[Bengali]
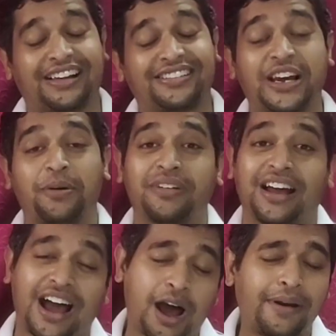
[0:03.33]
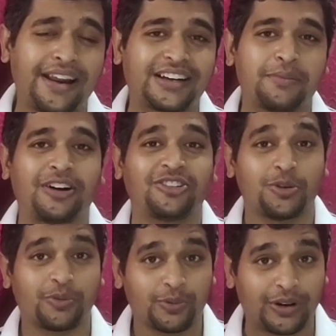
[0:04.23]
আজকে আমরা আবার একটা
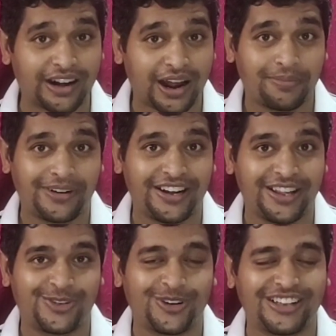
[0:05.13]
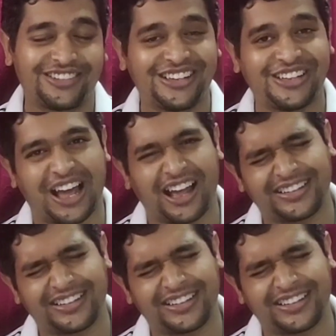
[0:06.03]
ভারতীয় ফুটবলের আপডেট নিয়ে চলে এসেছি